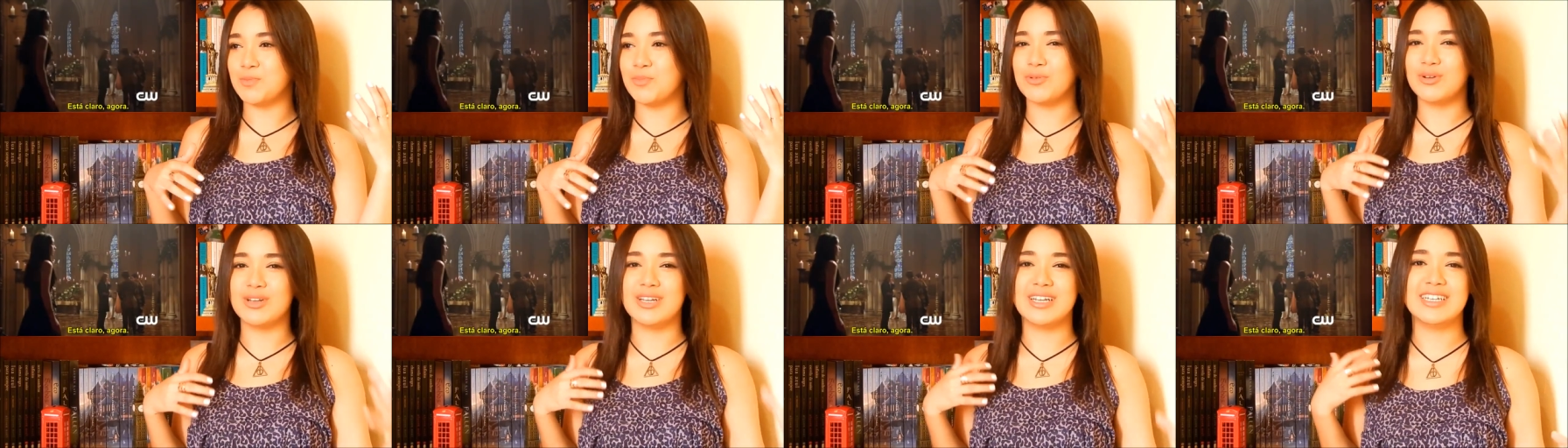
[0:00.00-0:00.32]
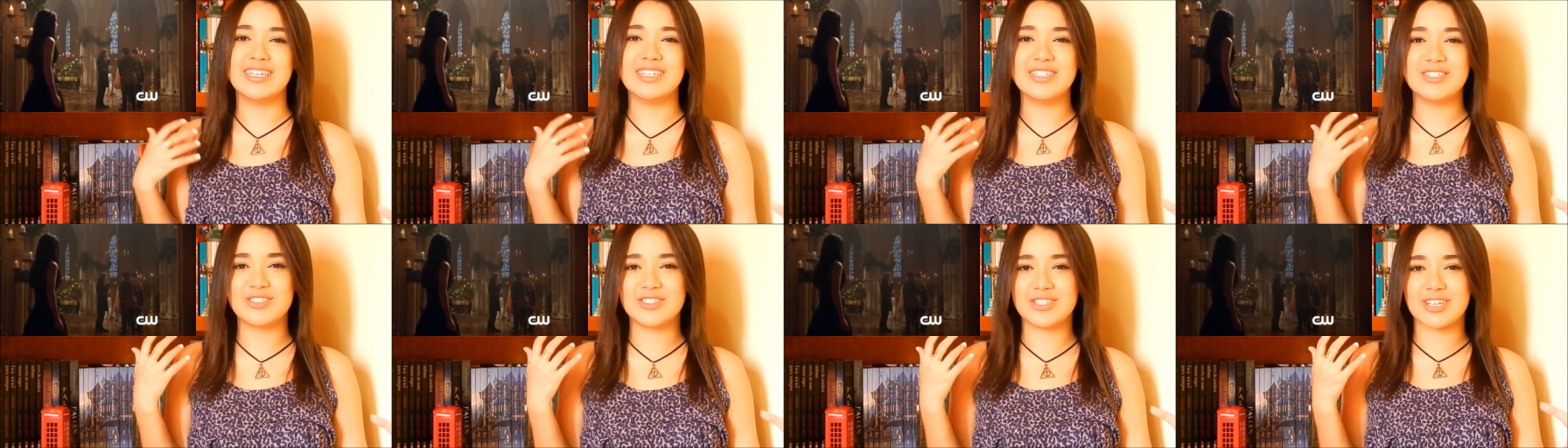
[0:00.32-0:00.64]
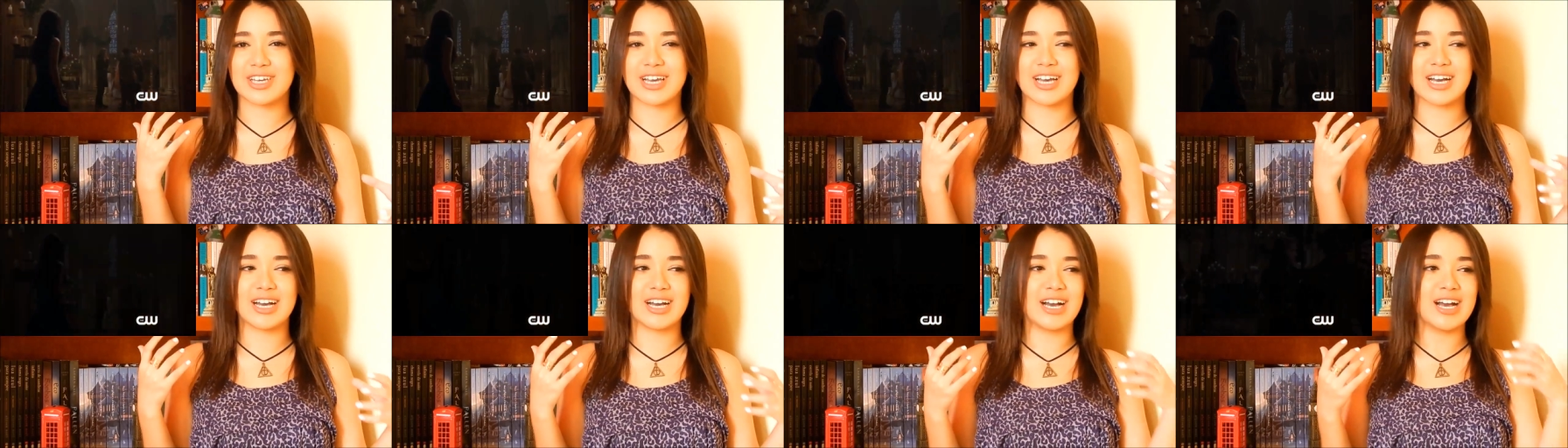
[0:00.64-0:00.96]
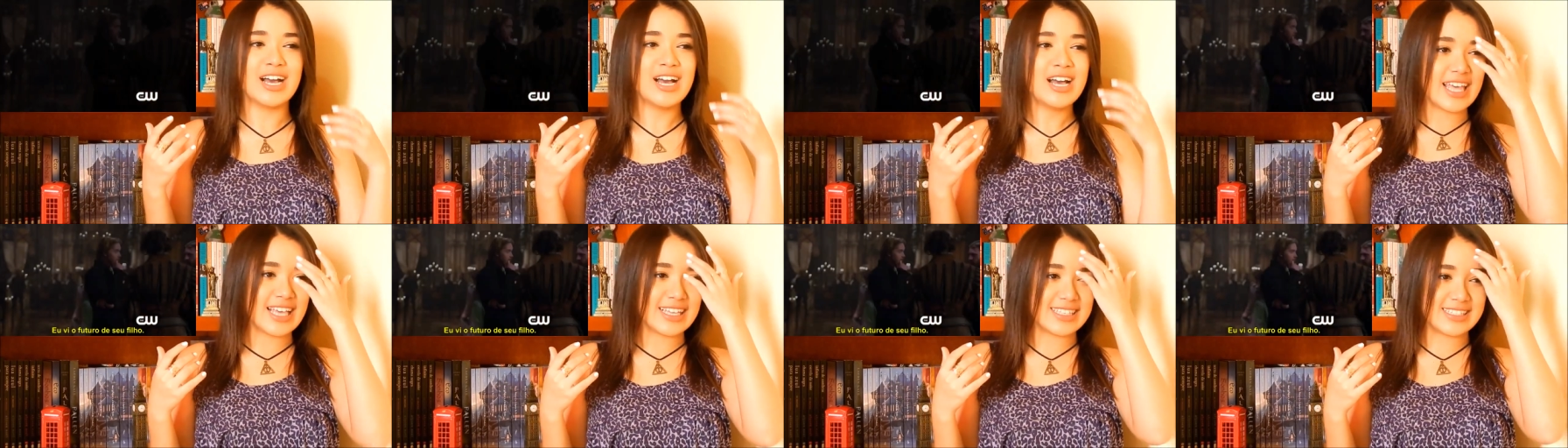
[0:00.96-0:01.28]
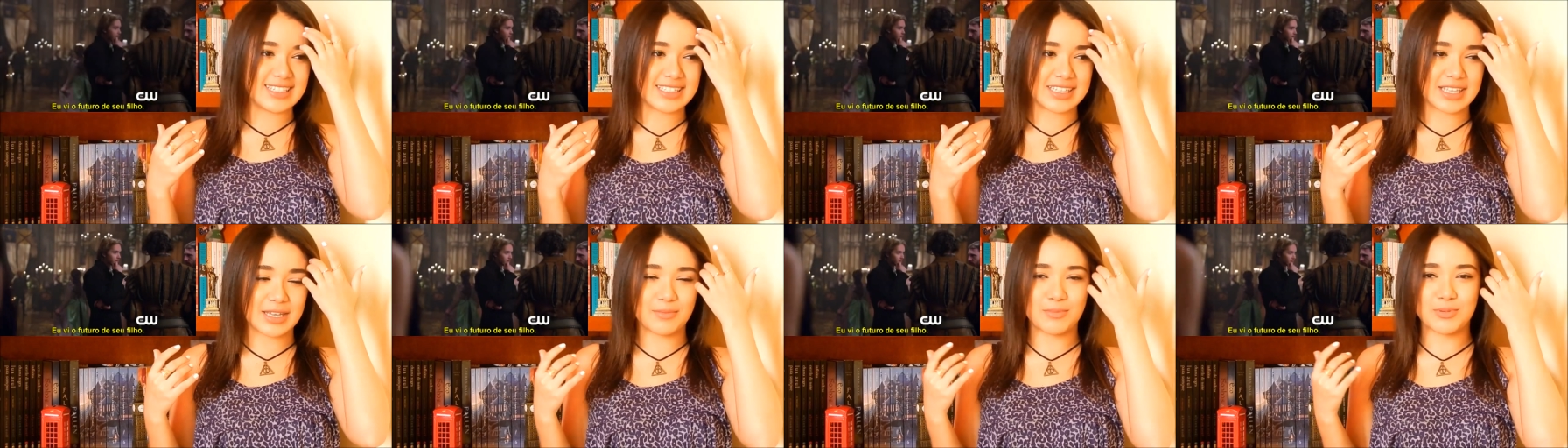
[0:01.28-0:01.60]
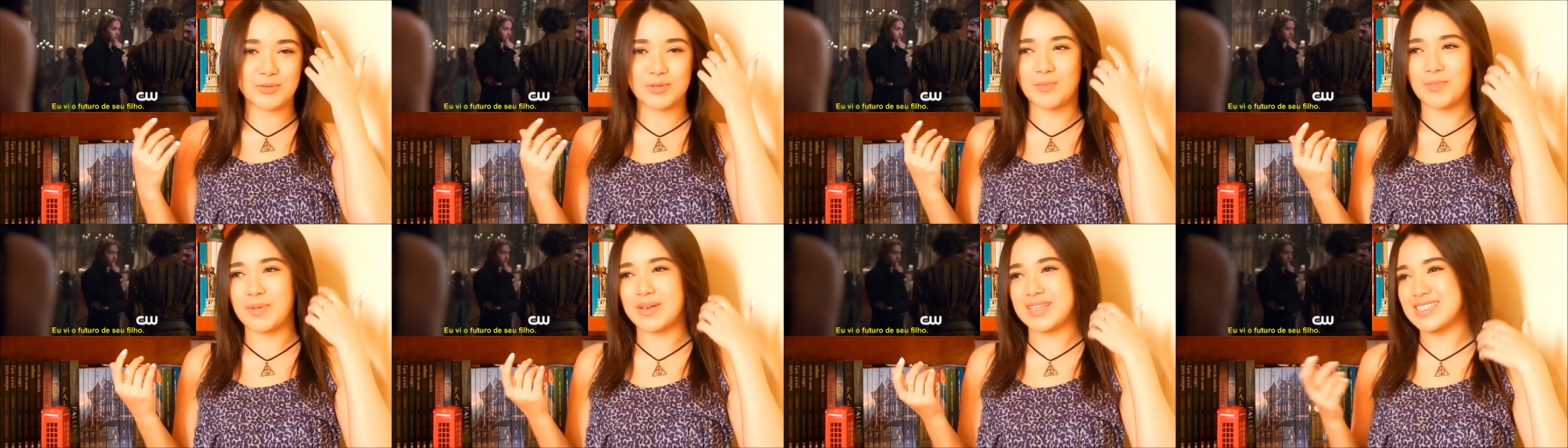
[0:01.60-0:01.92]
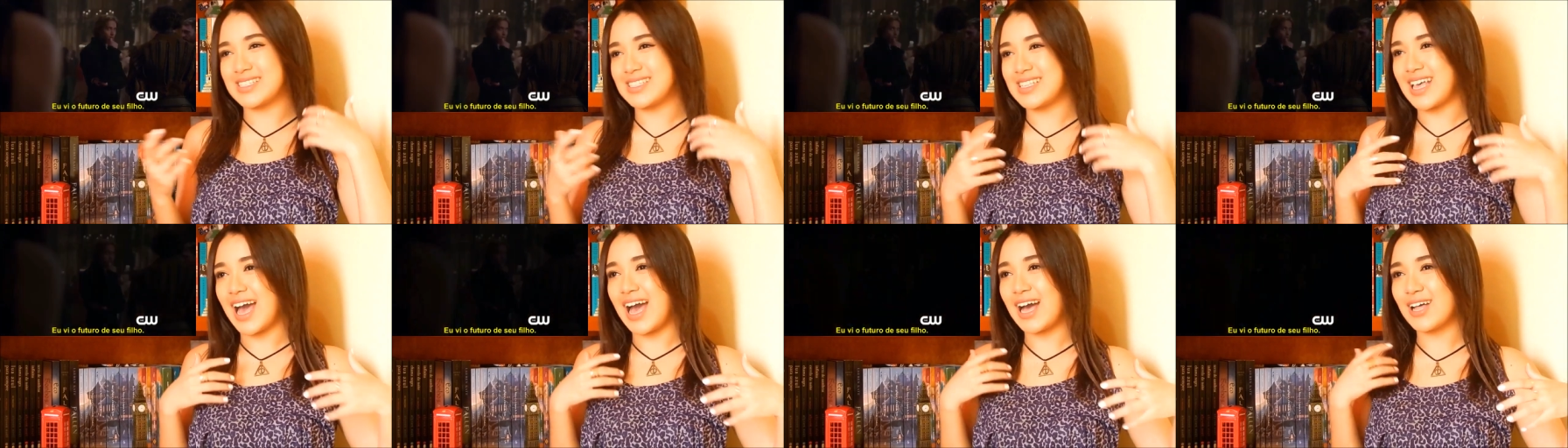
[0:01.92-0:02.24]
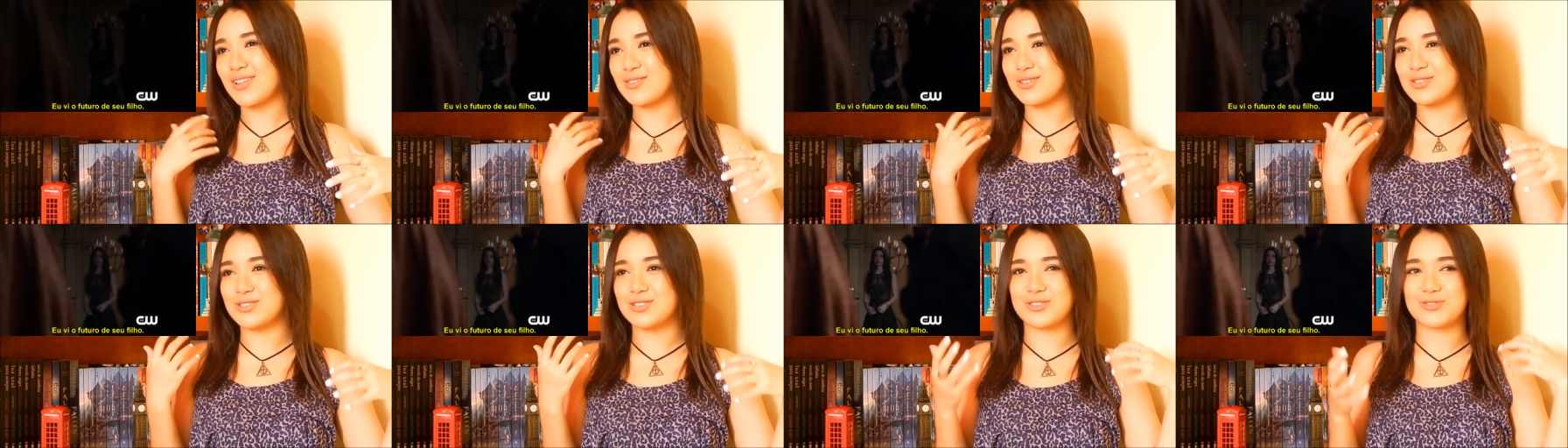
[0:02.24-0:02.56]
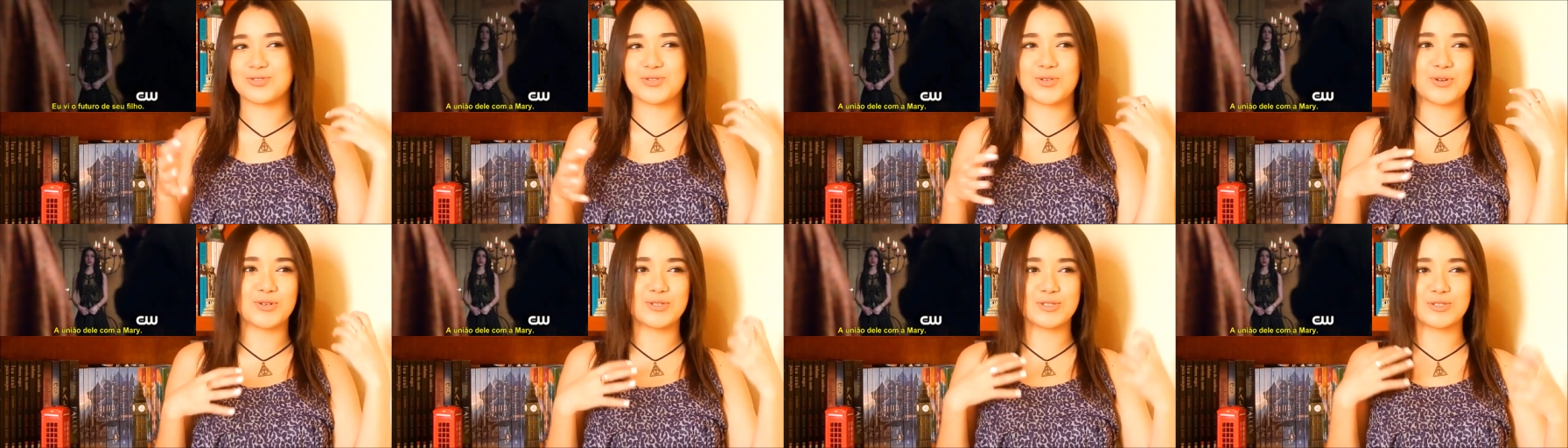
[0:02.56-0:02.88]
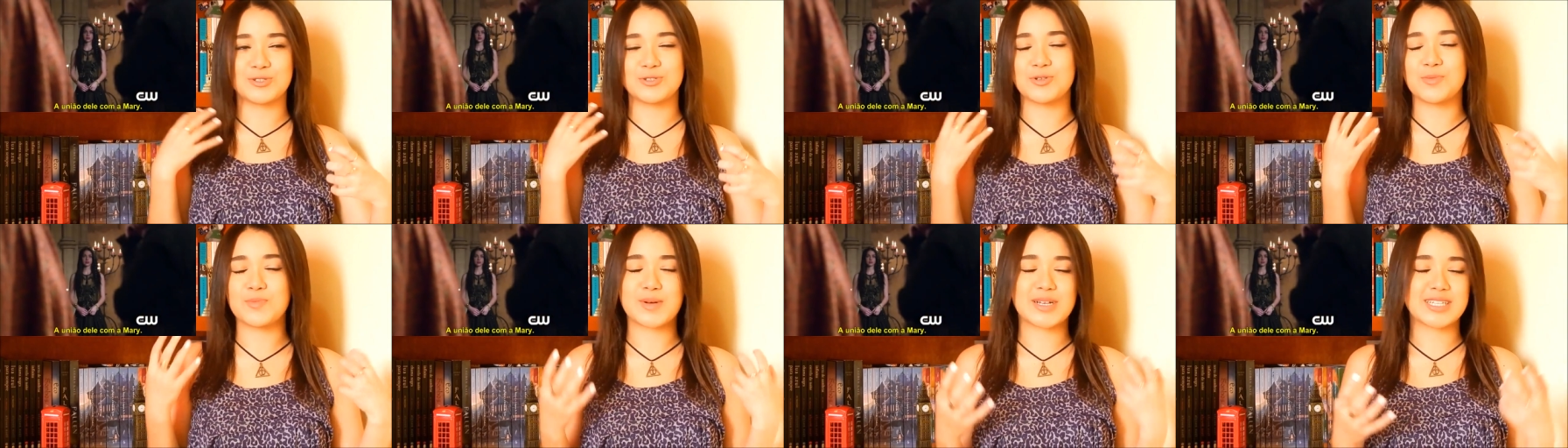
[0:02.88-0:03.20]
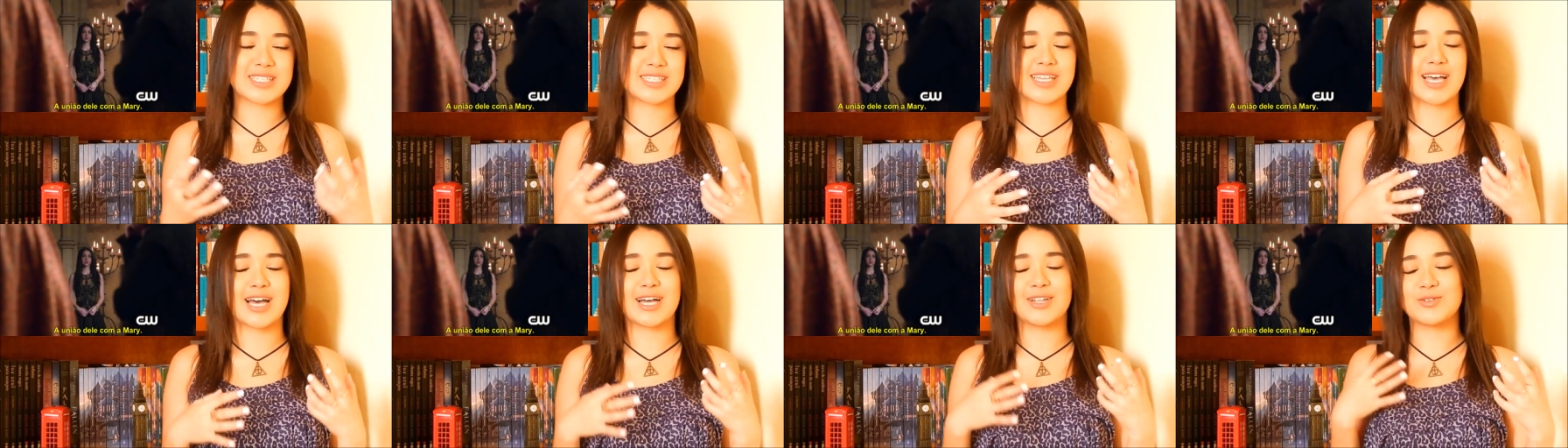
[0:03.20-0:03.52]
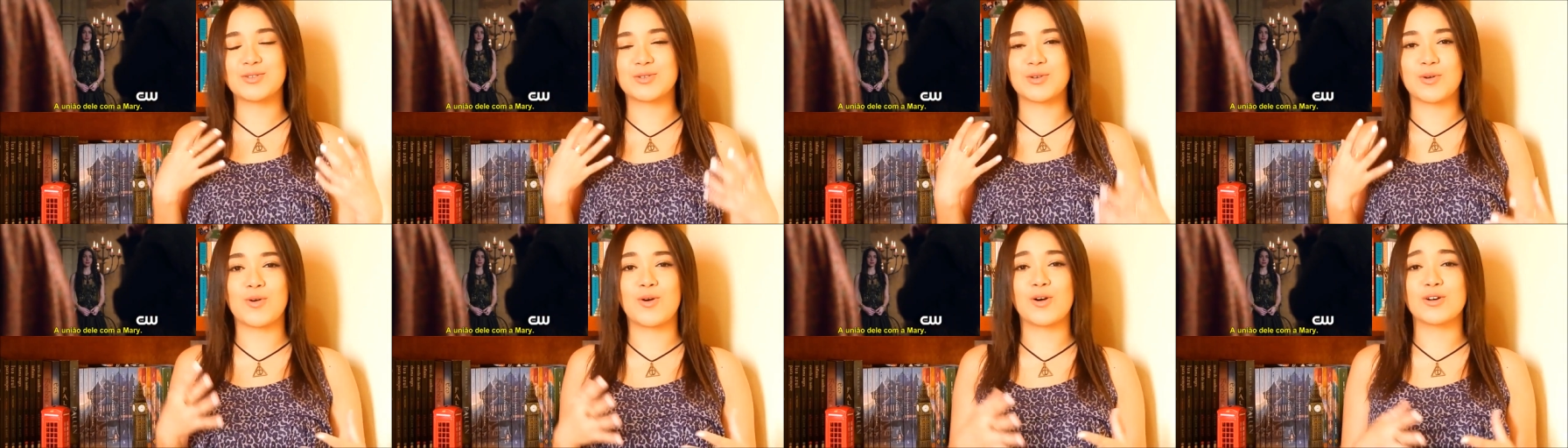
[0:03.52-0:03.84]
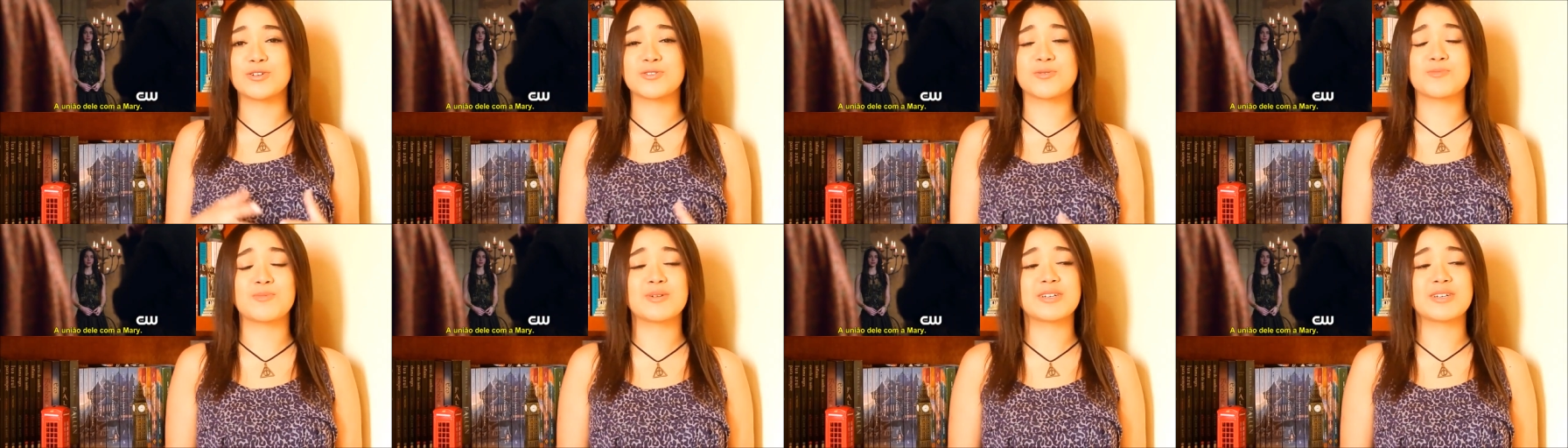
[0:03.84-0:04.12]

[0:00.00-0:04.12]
política, esse tempo do passado, as coisas do passado que eu gosto